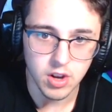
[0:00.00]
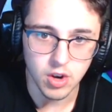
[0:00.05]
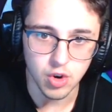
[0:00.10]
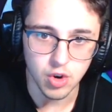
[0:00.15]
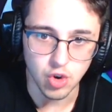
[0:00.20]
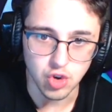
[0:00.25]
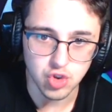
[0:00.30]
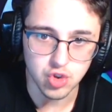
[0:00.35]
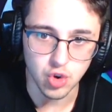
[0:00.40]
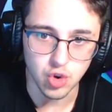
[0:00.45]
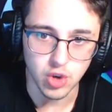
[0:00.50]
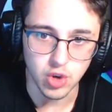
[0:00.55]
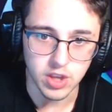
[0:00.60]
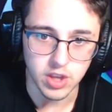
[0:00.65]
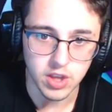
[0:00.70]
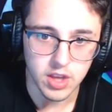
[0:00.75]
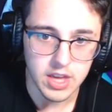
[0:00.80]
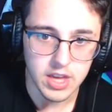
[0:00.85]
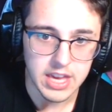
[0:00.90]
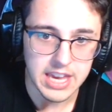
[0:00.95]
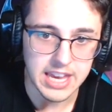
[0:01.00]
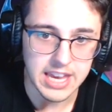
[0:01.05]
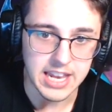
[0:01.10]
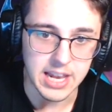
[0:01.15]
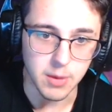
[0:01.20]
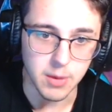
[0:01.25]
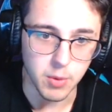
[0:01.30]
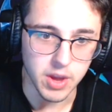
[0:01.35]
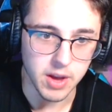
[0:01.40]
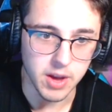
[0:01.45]
Lo estoy.
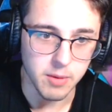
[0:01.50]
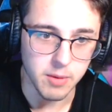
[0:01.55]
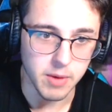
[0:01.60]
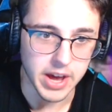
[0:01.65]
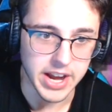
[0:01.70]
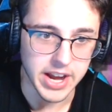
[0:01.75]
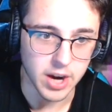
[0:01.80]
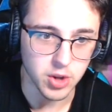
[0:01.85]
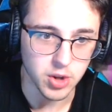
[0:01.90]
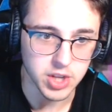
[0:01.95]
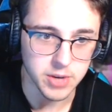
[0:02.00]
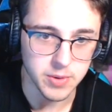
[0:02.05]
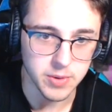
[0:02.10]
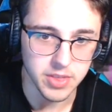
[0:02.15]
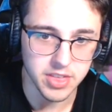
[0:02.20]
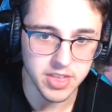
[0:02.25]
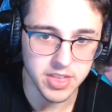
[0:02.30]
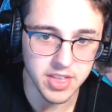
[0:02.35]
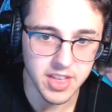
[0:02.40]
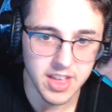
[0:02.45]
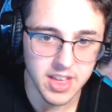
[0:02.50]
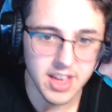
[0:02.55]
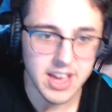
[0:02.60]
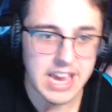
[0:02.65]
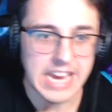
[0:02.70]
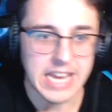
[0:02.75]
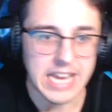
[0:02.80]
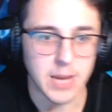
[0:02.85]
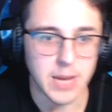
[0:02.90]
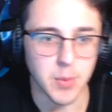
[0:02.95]
Y le voy a ganar otra vez.
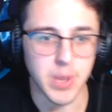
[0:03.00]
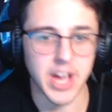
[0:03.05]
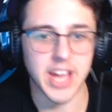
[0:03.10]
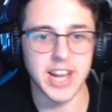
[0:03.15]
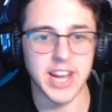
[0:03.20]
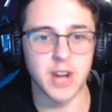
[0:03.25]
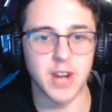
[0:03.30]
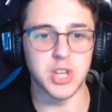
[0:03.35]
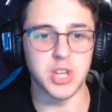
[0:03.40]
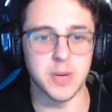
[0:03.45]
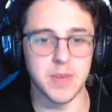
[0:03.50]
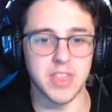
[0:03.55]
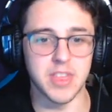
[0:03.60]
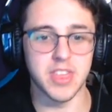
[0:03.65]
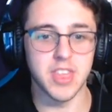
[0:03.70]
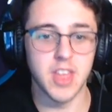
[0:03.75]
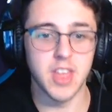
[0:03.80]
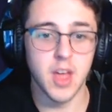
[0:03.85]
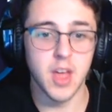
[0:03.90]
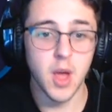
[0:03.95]
Y le voy a ganar otra vez.